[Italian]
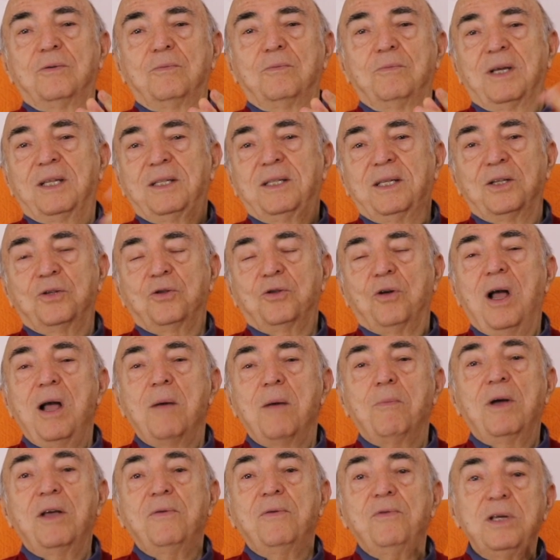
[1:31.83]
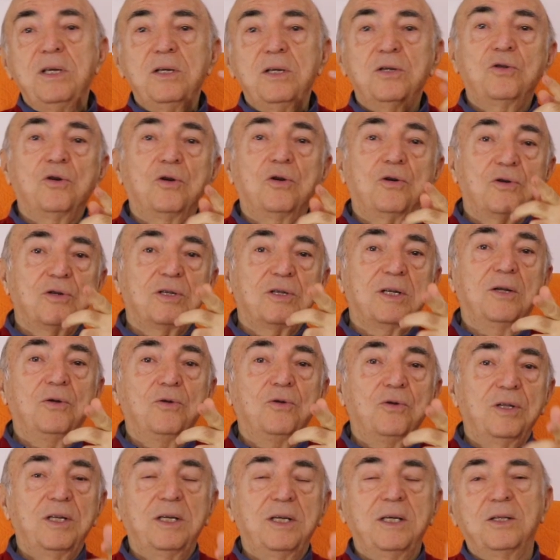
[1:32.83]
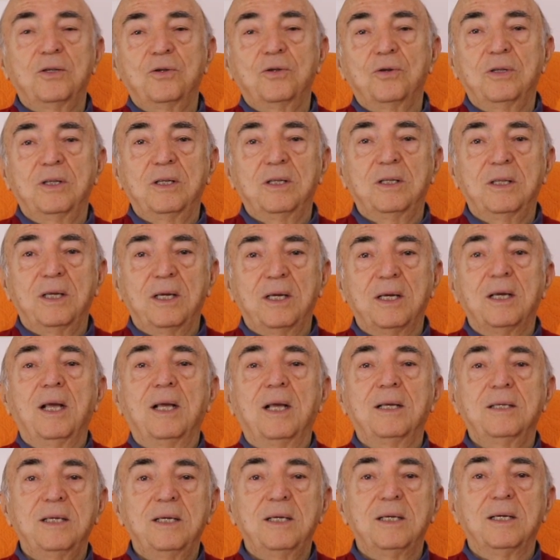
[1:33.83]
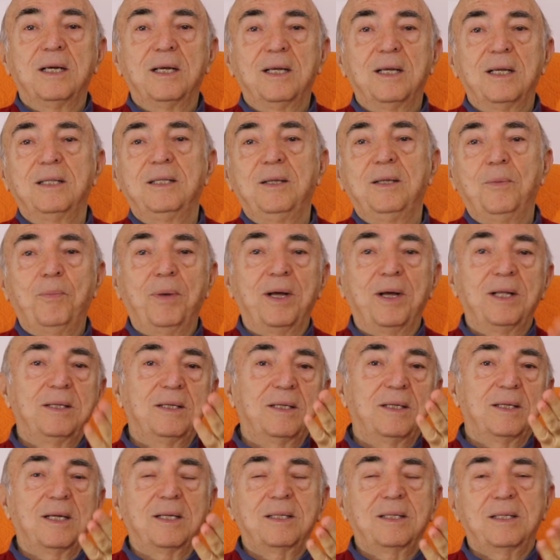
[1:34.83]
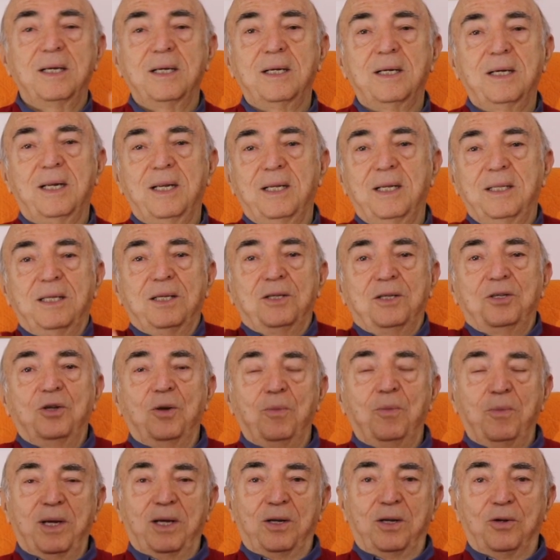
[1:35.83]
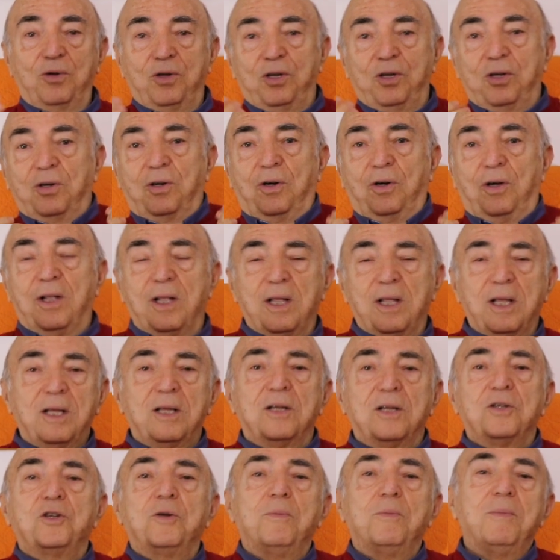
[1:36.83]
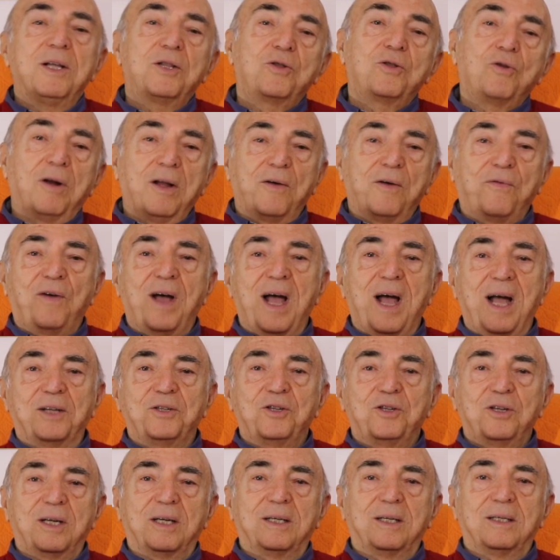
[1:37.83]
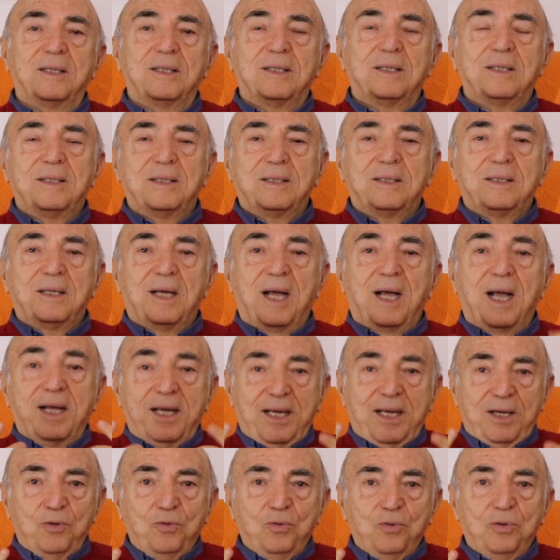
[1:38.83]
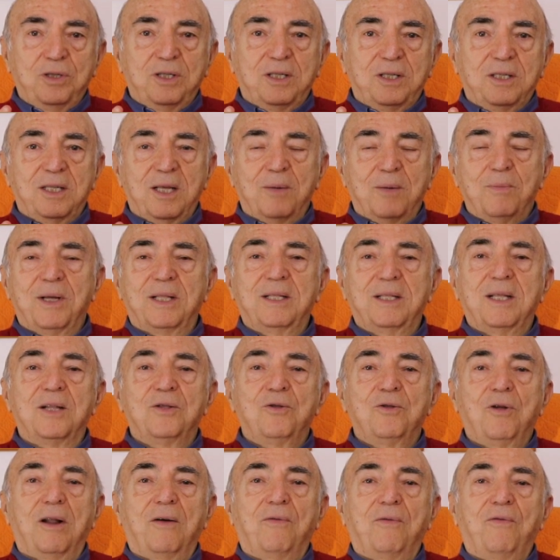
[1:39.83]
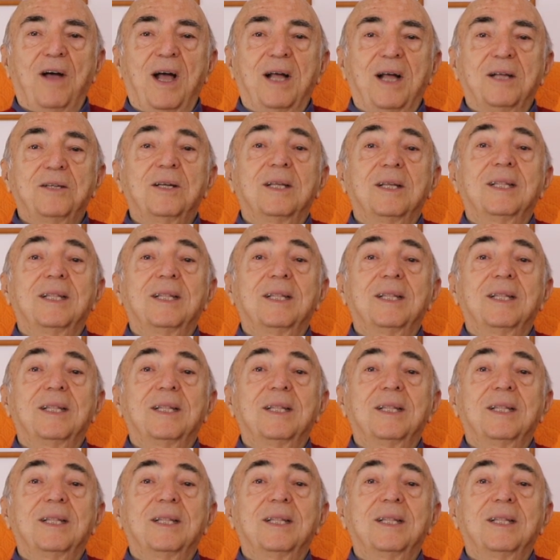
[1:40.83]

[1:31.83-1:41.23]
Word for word: mi ha detto, ah ma hai visto cosa hanno detto di te? Eh sì, eh, dipende da te crederci o meno. Io ci metto la faccia, anche tu ci stai mettendo la faccia